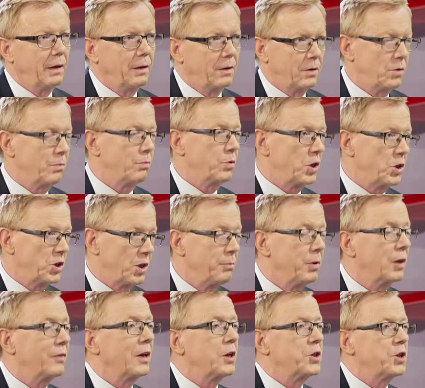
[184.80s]
czy
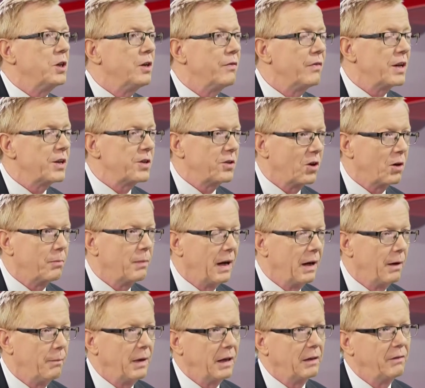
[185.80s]
przedsiębiorca czy inwestor
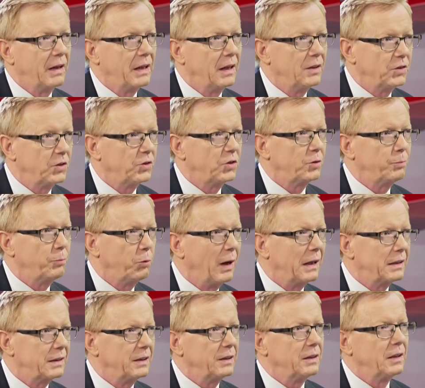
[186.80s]
ma, ma gwarancję
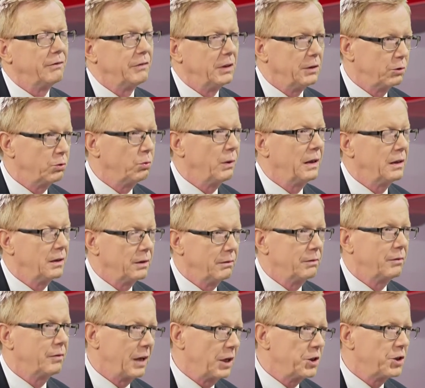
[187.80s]
spłaty ewentualnie
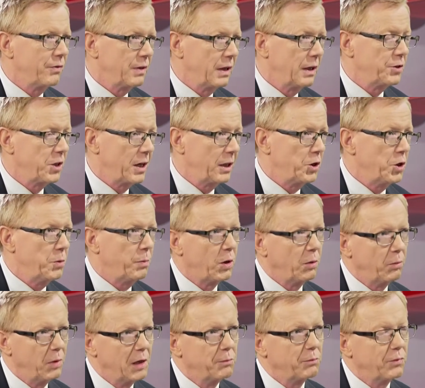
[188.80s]
w razie, w razie jakichś
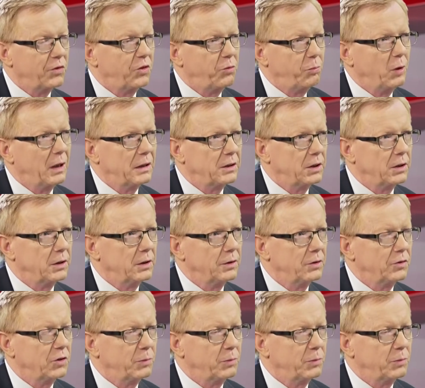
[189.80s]
problemów spłaty,